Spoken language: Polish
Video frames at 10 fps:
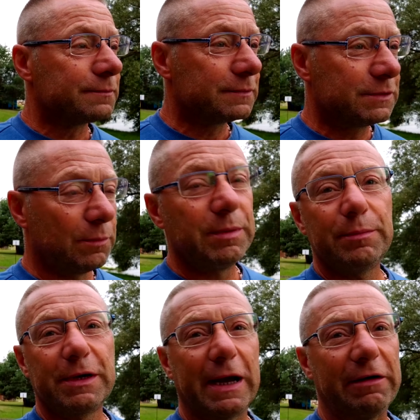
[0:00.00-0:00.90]

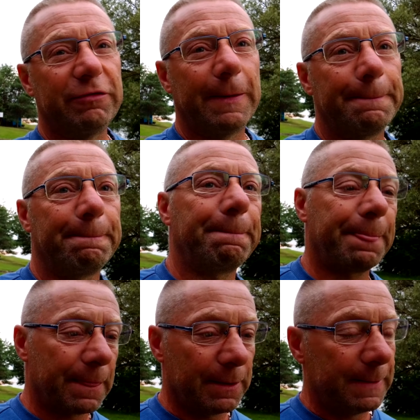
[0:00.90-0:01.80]
Zrobimy kawę.
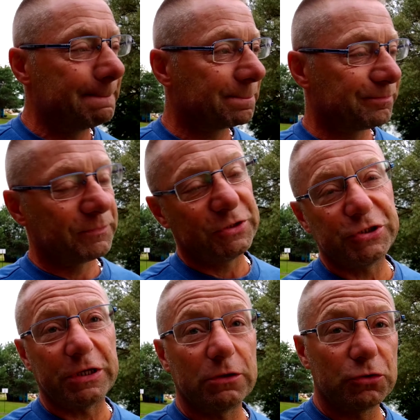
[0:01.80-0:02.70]
No i
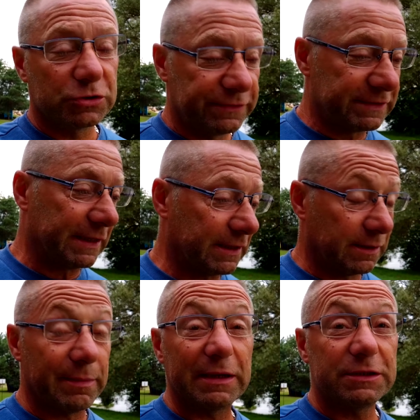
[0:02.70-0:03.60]
dzisiaj to już zwiedzanie nie
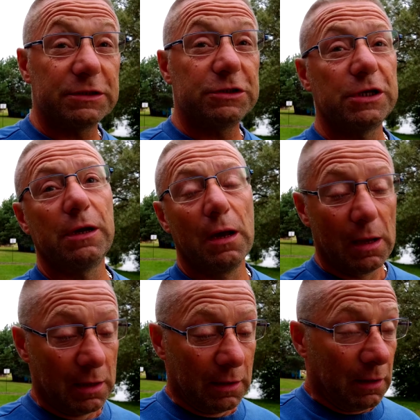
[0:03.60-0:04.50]
będzie. Dzisiaj
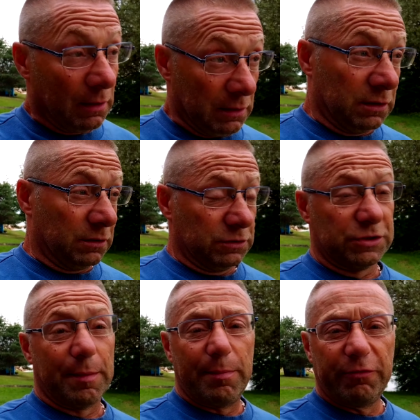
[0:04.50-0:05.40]

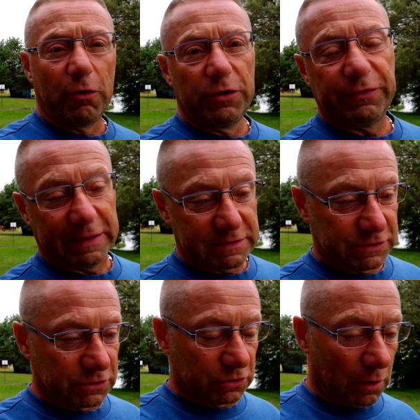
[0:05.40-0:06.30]
Trzeba powoli wracać
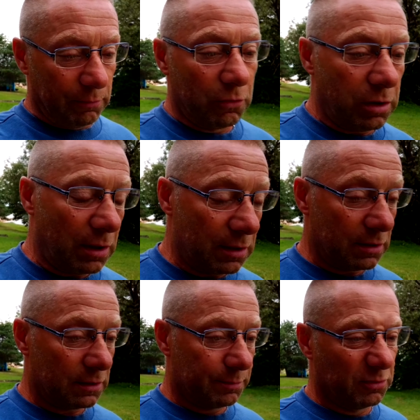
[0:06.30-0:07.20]
do domu.
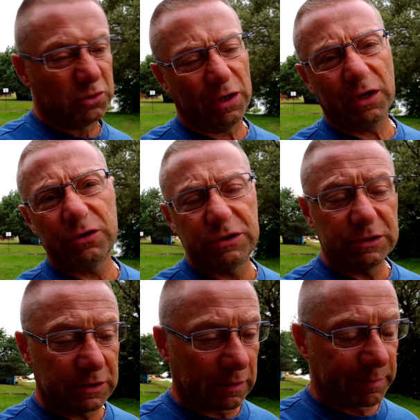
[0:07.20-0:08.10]
Półtorej
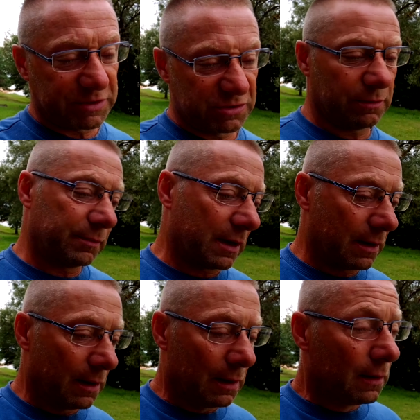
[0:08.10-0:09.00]
godziny, jak patrzyłem na,
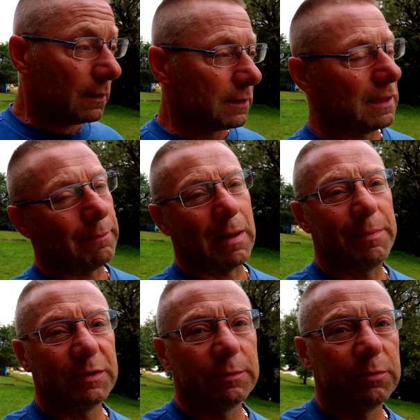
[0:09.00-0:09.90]
na
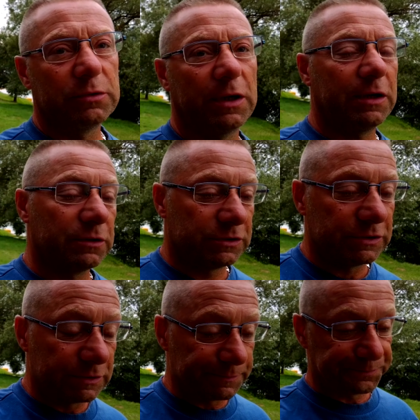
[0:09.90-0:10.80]
mapę, to półtorej
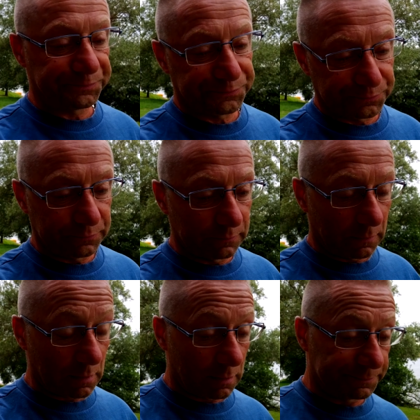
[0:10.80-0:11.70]
godziny.
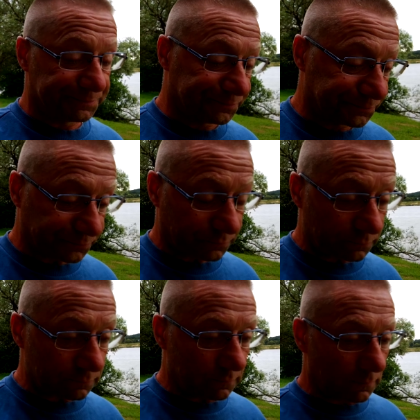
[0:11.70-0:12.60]
Mm,
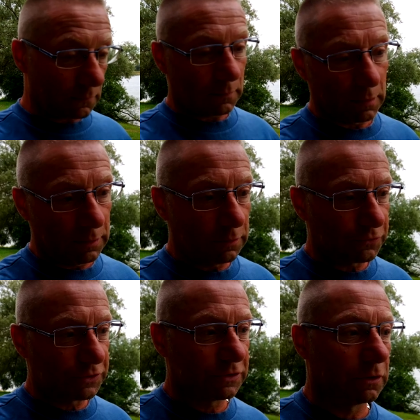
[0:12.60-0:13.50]
I to
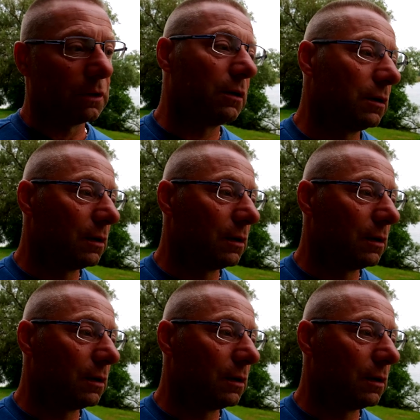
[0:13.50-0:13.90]
wszystko, no.